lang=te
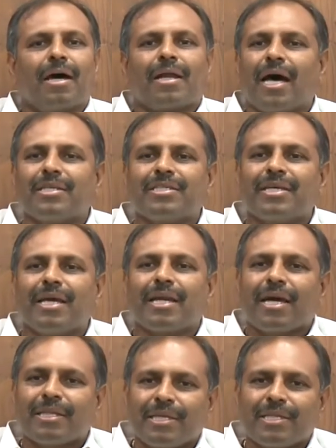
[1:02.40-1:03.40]

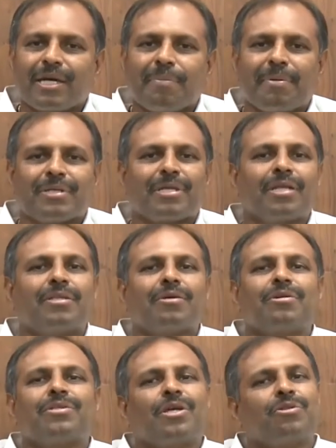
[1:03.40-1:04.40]
రాజకీయాలకు అతీతంగా ప్రజలంతా
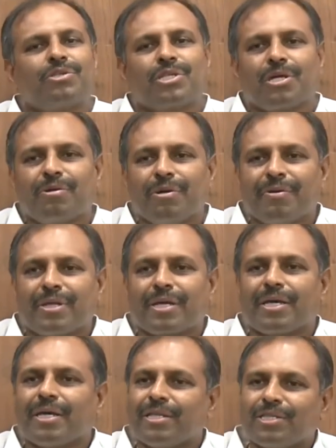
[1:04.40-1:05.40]
కూడా సంతోషంగా ఉండే విధంగా
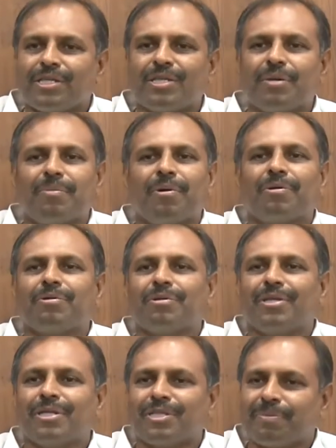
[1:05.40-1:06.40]
ఏది చేస్తే
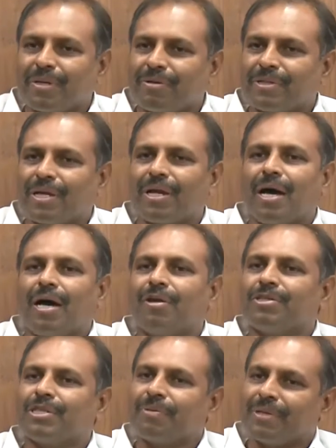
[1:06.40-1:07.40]
బాగుంటుంది అని చెప్పినటువంటి తన
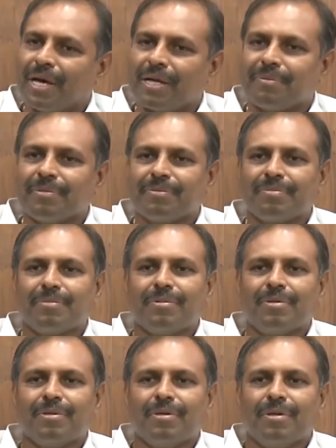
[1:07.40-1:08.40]
ఆలోచన విధానం
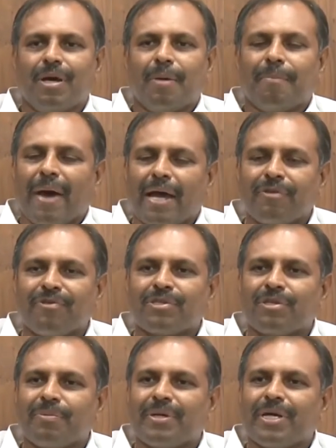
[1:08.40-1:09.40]

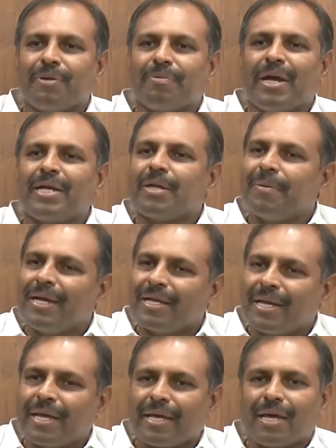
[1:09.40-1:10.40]
మేనిఫెస్టో పెట్టినట్టు వెంట
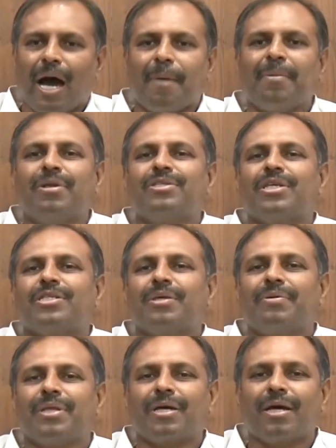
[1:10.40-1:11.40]
వెంటనే అమలు చేసే
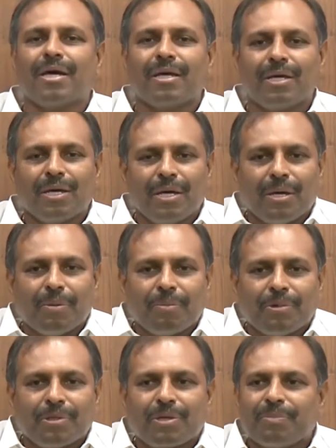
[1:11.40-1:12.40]
విధంగా
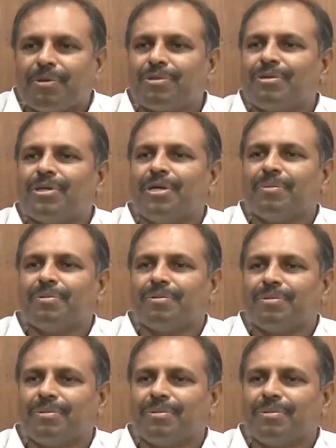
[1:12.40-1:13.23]
ముందుకు పోతుండడము